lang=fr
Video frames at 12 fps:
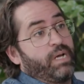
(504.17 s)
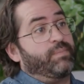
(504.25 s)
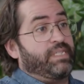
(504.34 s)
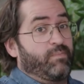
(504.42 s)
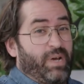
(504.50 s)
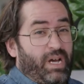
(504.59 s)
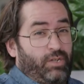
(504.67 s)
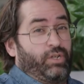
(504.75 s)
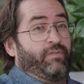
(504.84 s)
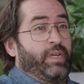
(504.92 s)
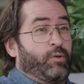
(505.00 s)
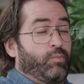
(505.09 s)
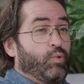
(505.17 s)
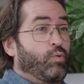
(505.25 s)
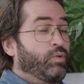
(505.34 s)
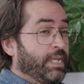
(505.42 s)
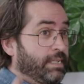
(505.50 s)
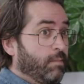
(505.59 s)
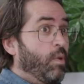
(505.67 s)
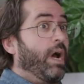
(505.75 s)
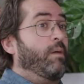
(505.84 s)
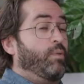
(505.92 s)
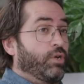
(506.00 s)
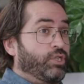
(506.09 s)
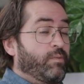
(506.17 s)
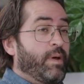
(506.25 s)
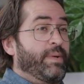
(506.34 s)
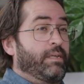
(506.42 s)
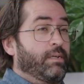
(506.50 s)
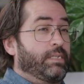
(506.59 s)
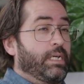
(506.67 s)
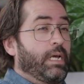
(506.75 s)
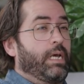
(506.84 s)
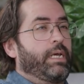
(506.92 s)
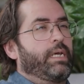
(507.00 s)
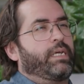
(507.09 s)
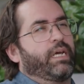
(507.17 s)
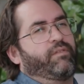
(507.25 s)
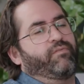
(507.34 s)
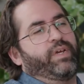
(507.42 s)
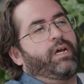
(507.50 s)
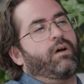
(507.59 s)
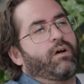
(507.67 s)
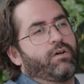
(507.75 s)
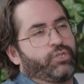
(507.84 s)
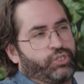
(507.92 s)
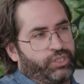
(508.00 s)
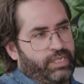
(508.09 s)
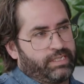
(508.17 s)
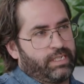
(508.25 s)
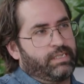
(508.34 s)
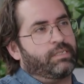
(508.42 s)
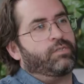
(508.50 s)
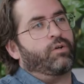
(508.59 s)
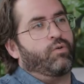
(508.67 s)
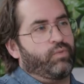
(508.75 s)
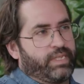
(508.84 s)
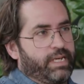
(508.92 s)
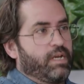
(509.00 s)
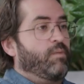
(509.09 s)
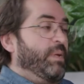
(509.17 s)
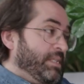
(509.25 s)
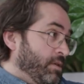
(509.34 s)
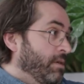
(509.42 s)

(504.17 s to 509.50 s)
puis en me séparant, je l'ai vécu beaucoup. C'est-à-dire me rapprocher de ma mère, de dire Hé, hey, devait Rocher, c'est-à-dire ce côté-là, parce